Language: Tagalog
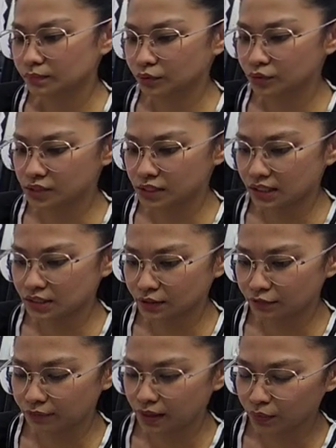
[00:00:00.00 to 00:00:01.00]
Poinsettia
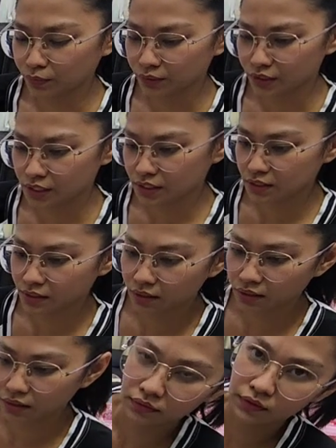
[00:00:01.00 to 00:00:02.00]
flowers.
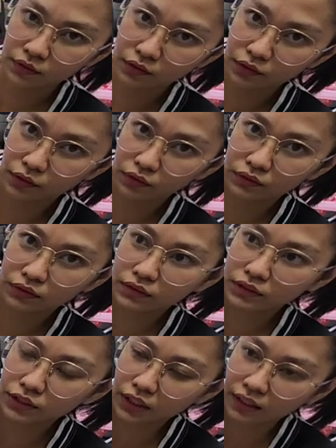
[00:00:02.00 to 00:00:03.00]
Gold
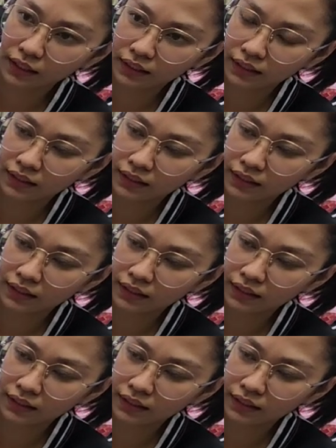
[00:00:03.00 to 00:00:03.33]
siya.